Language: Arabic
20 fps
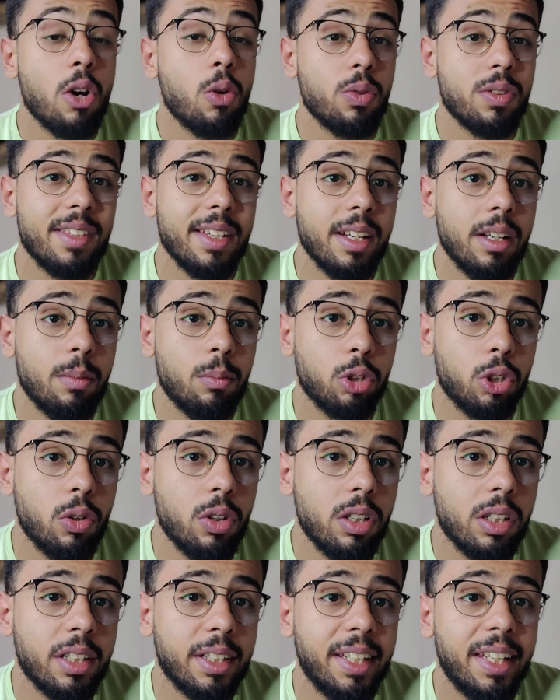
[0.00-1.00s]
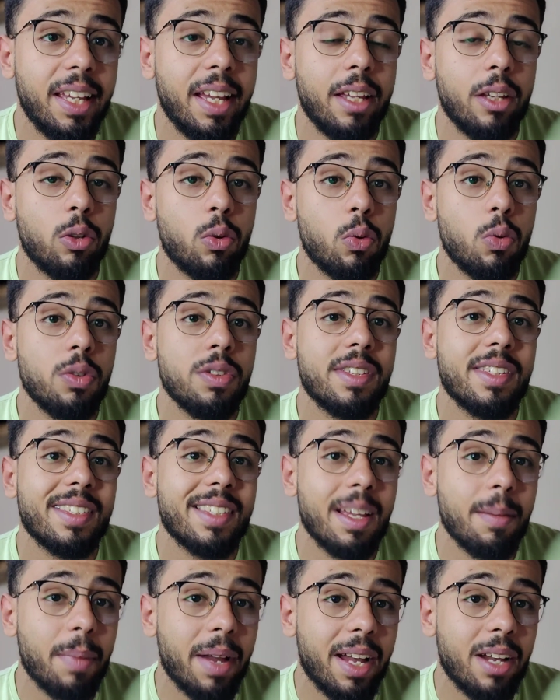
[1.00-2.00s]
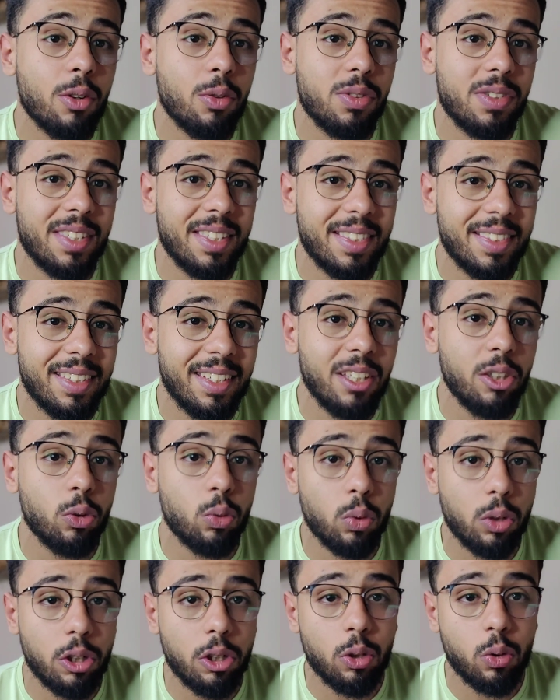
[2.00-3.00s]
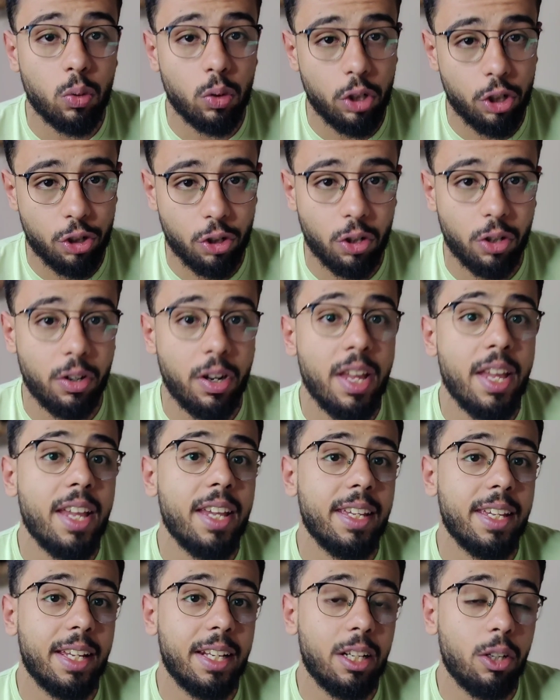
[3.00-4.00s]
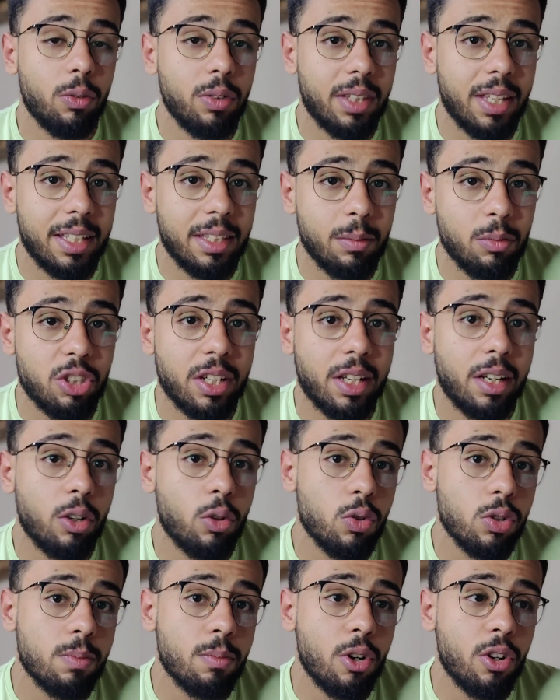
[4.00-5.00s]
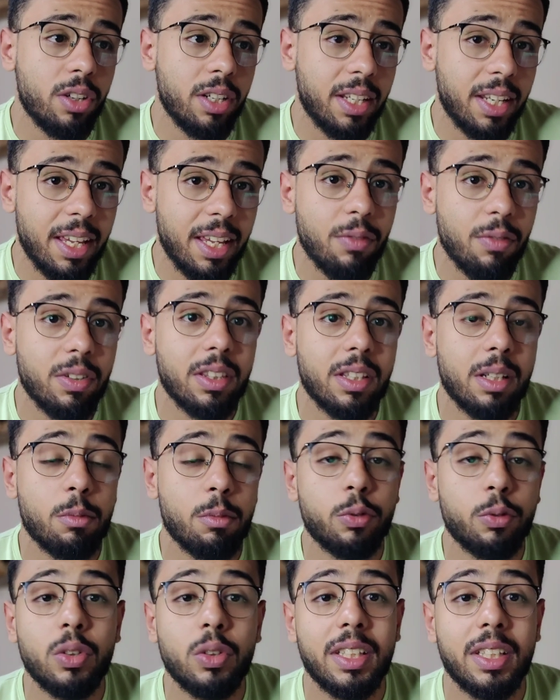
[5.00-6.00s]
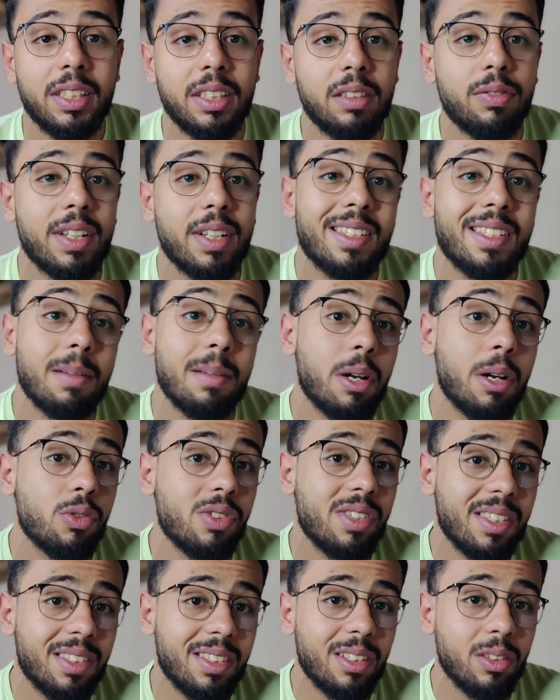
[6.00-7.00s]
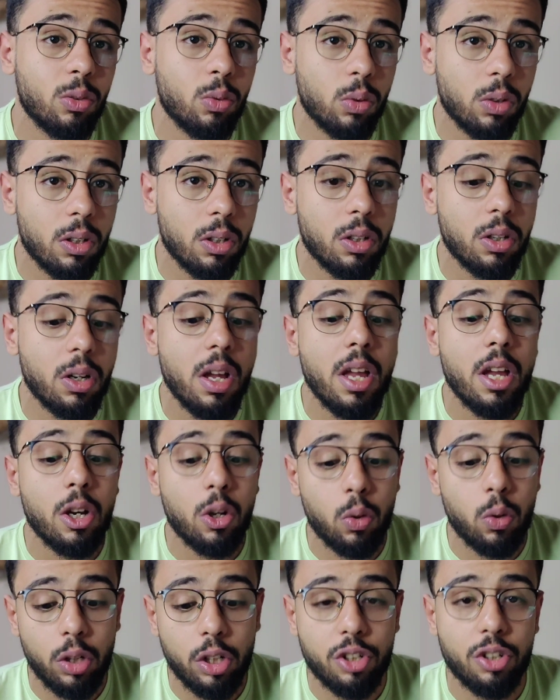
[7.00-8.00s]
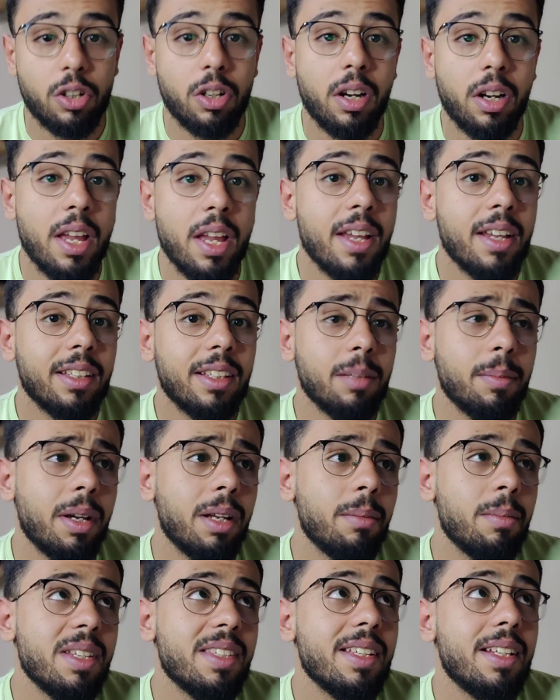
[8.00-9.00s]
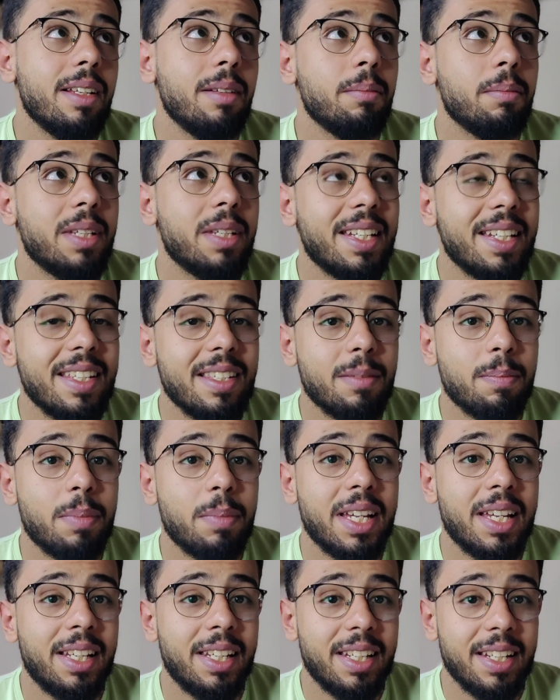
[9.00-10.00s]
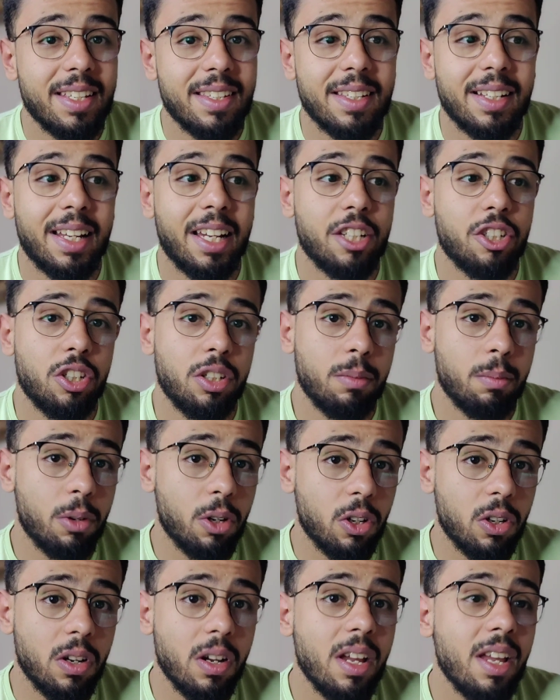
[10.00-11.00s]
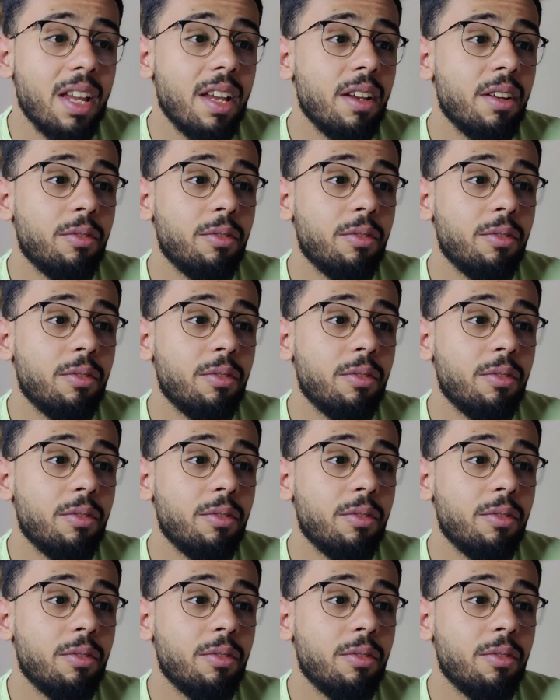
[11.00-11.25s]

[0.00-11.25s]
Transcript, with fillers: والسعر المتوقع ليه هيكون 67 دولار كل شهر يعني لو انت هتمشي على كوزما ار ان ايه فانت المفروض هتدفع 67 دولار كل شهر طبعا مثلا بالنسبه للناس اللي عايشين بره